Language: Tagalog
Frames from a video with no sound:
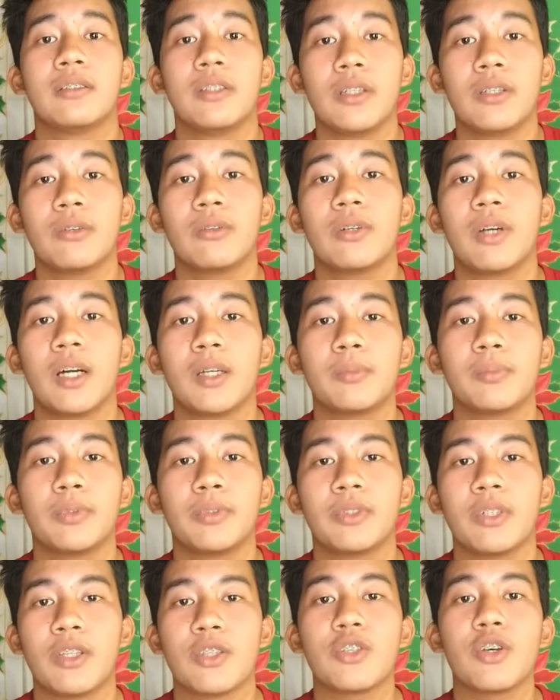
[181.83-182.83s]
dinuguan
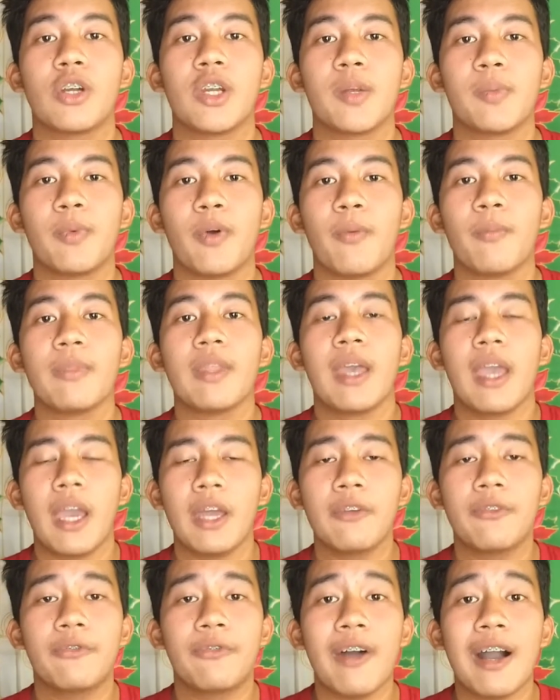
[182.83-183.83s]
po dyan. Sorry po.
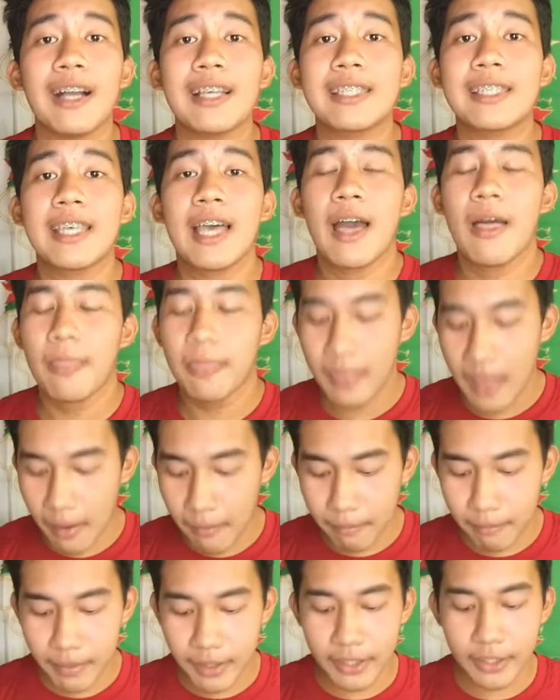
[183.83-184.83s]
And facts
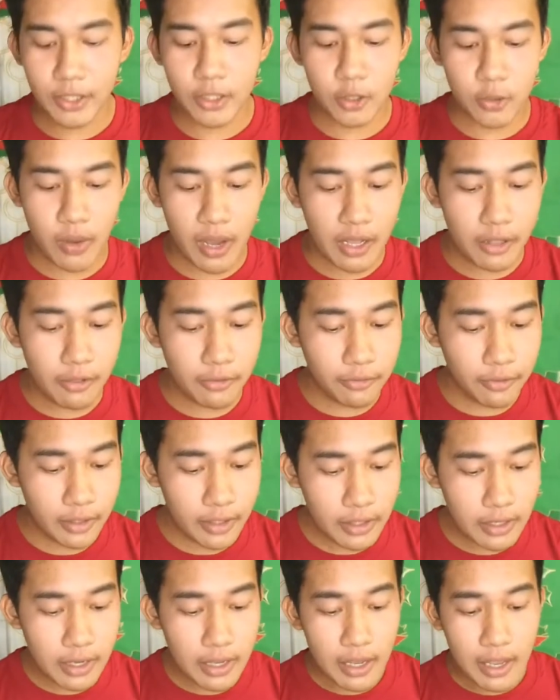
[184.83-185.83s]
number 12,
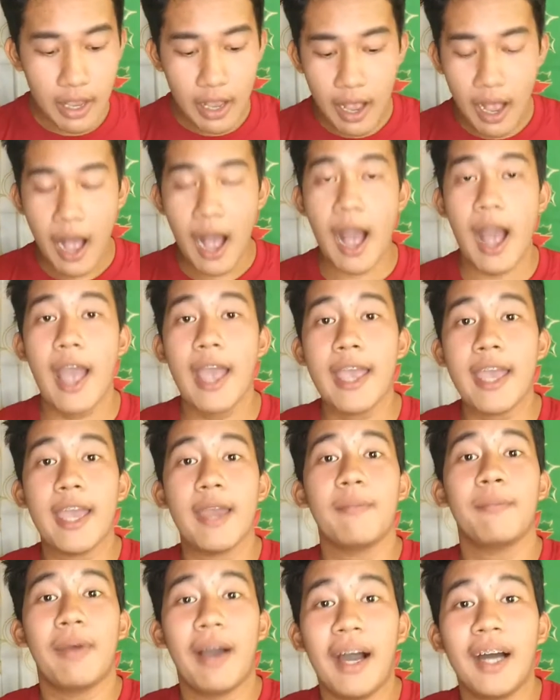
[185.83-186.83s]
I
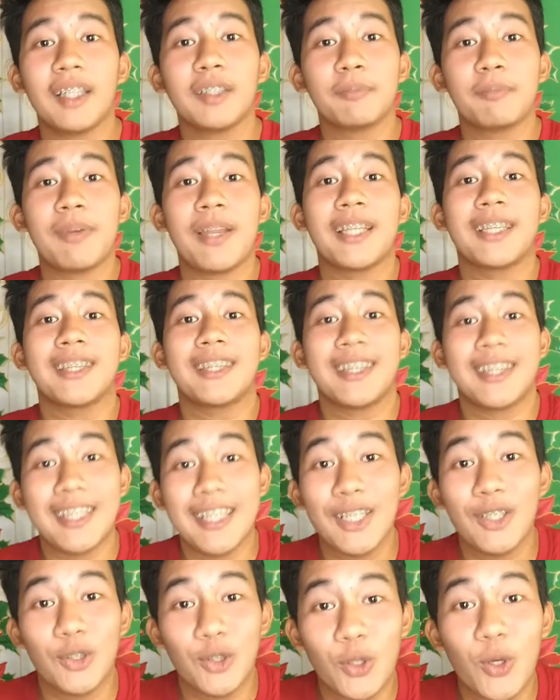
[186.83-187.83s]
am unplanned
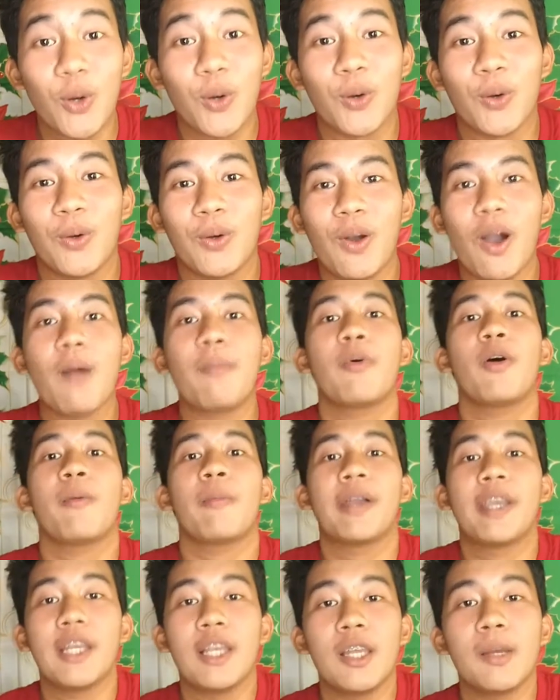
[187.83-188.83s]
keto. Apo,
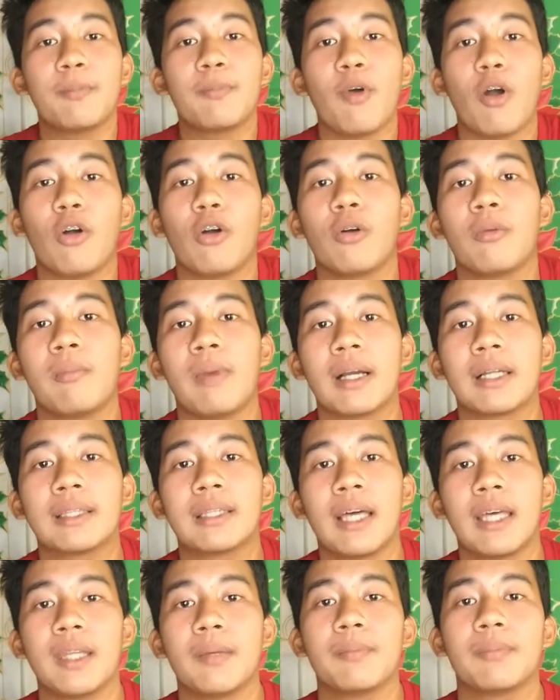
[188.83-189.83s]
mahilig po akong
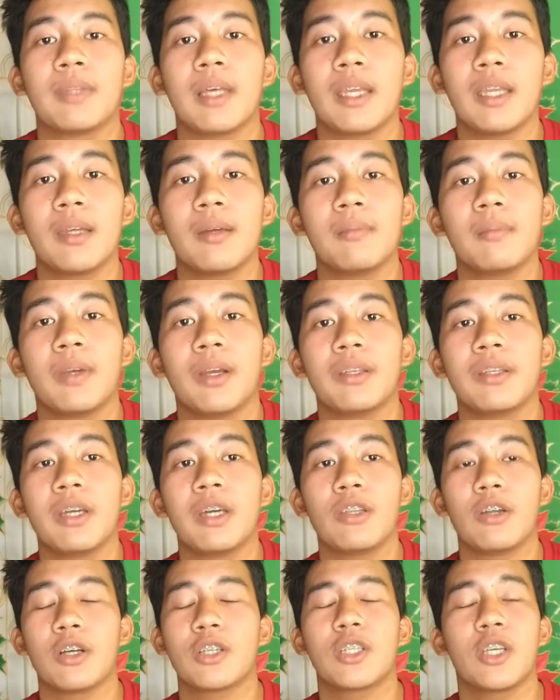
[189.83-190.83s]
magtanim-tanim,
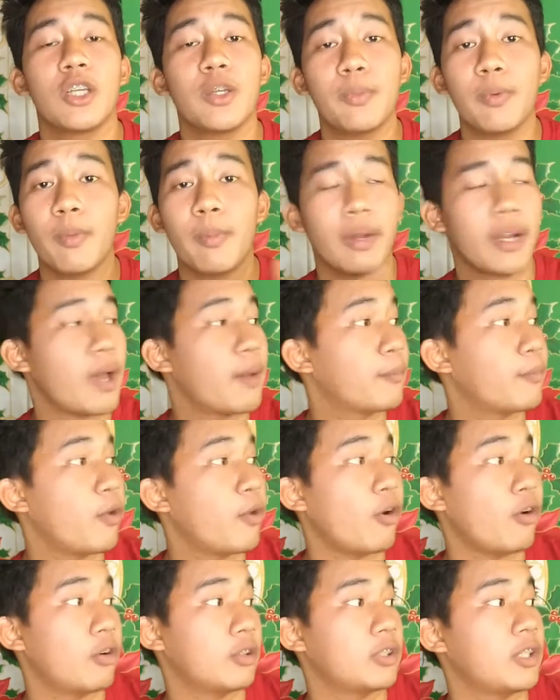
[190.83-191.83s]
ganyan. Actually po, maraan
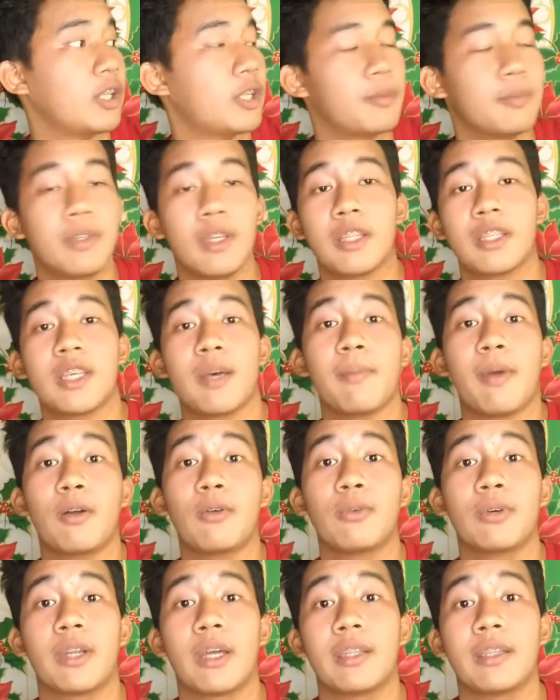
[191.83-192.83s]
po akong tanim dyan sa
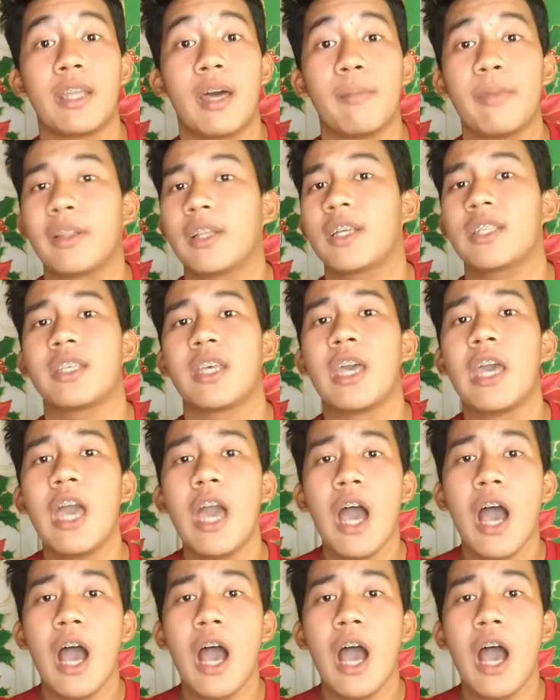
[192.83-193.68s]
bakuran namin kasi